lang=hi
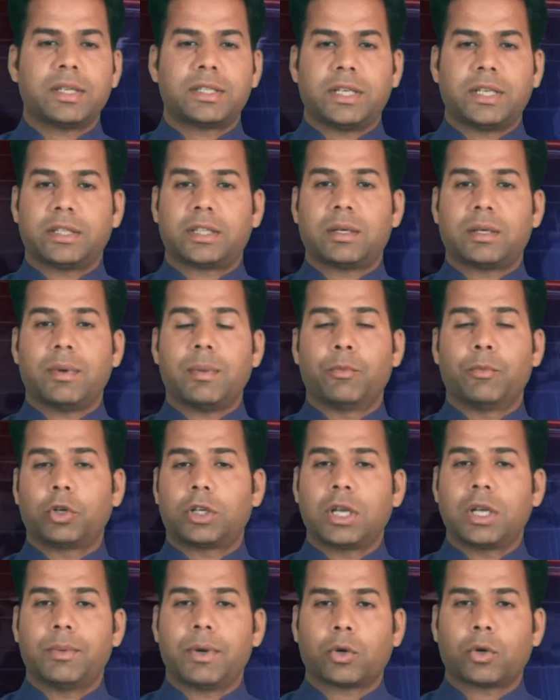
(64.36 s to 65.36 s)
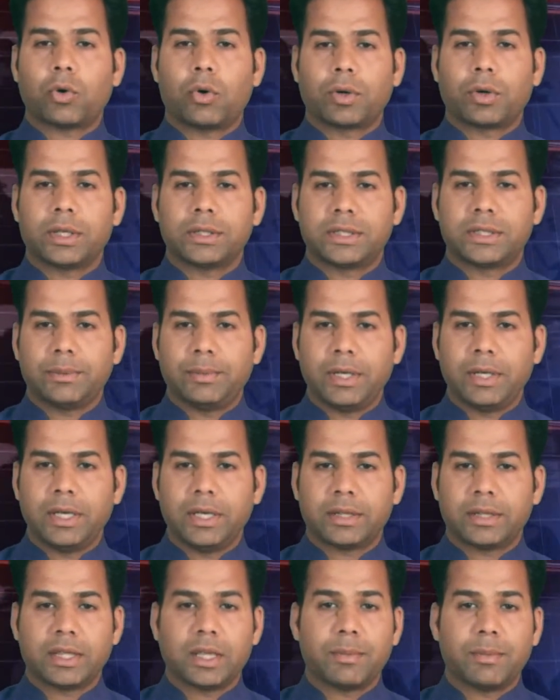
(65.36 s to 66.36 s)
क्षेत्र में मुट्ठी भर कांग्रेसी भी
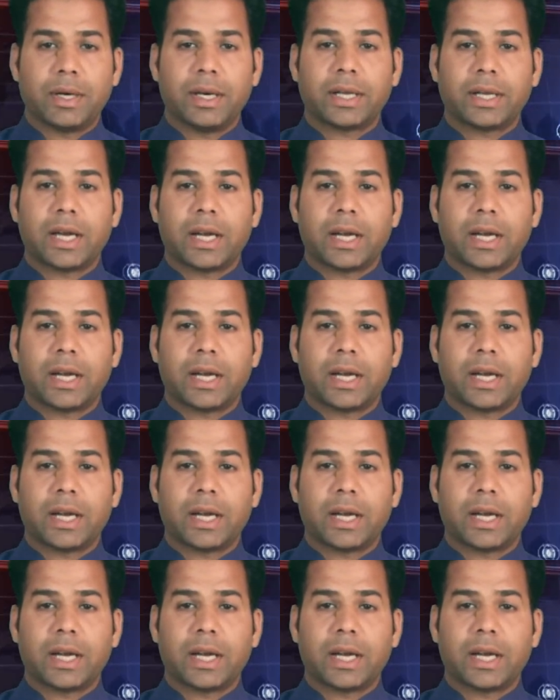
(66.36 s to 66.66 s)
इतने बड़े